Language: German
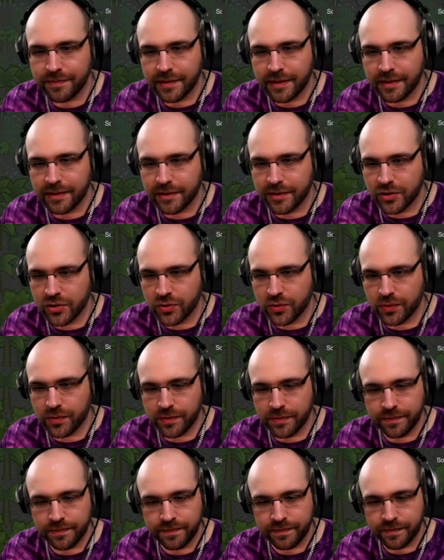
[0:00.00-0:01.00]
Das ist
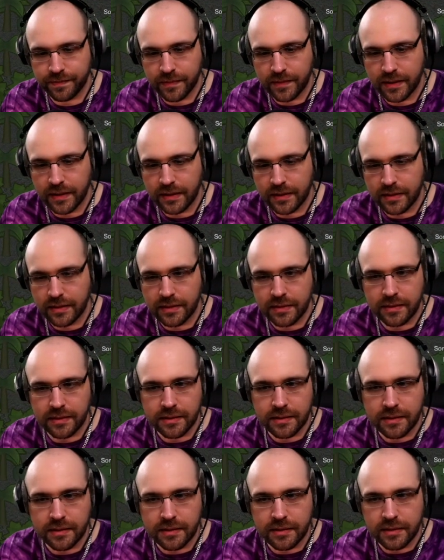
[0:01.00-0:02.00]
schön.
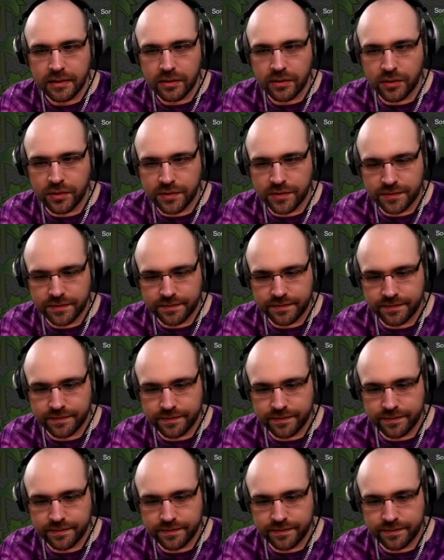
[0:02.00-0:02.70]
Gut.